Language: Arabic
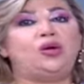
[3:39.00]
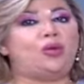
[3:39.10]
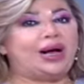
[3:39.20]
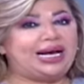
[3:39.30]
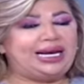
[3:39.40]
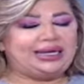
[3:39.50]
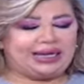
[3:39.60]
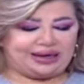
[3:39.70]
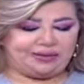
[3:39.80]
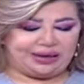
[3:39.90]

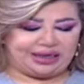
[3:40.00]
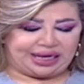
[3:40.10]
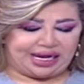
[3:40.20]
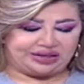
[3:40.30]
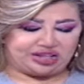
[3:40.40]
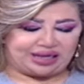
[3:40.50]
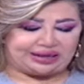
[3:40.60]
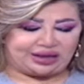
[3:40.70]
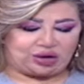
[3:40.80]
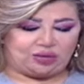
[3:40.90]
وقلل من
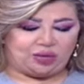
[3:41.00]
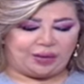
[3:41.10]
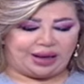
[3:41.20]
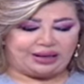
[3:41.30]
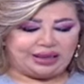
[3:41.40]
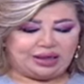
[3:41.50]
نقاشاتك عموما